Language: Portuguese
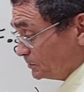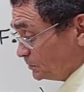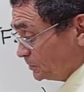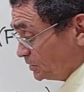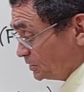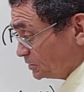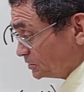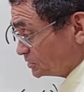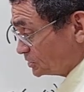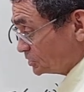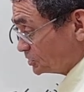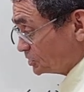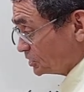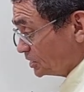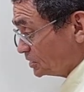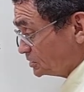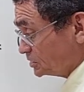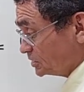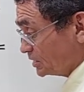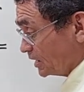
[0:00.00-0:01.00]
limite
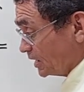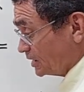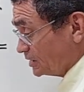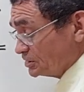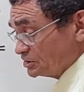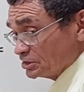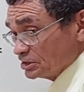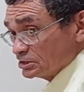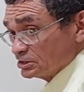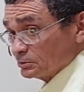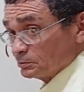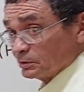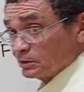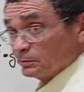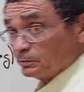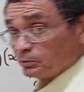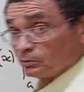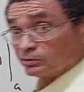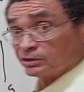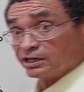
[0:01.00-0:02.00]
G de A e G de
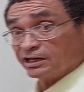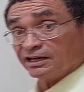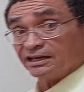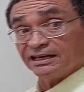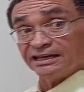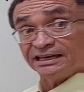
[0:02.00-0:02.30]
B, porque